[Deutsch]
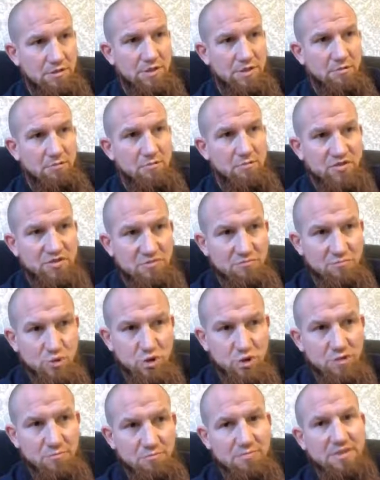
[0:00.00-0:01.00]
da mussten
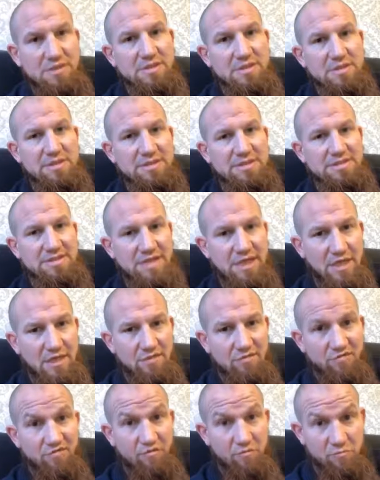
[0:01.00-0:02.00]
bestimmte
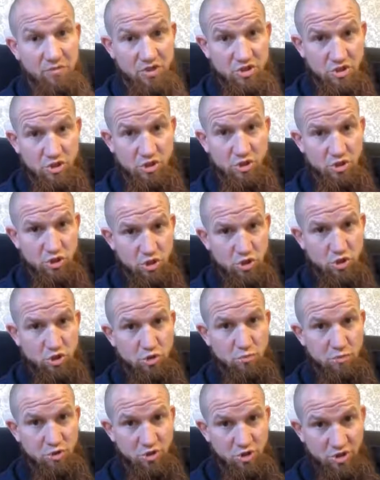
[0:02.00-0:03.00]
Sachen für mich
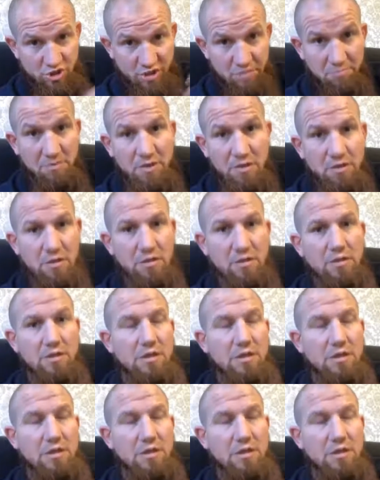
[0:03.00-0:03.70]
stimmen.